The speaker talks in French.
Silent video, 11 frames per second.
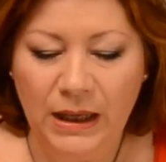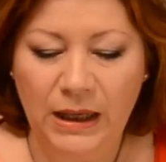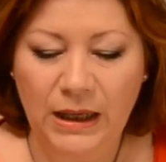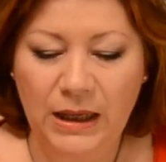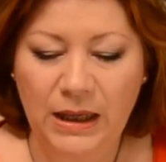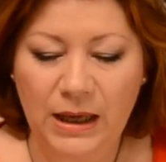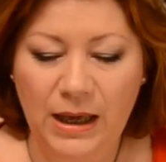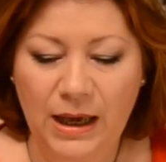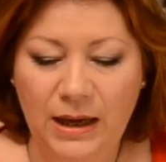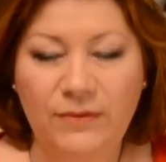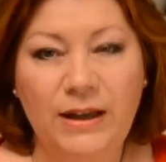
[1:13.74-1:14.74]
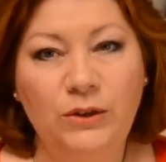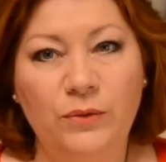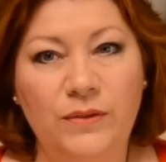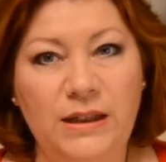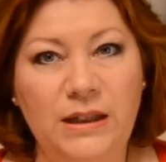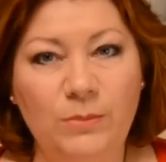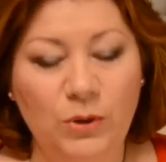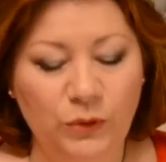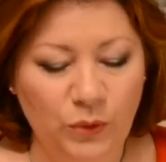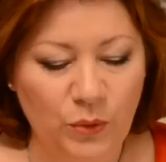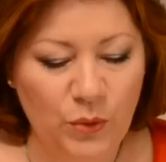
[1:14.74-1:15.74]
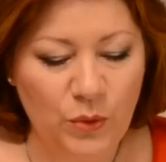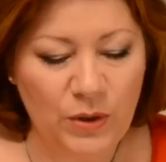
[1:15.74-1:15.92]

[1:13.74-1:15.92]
Et elle va être visible entre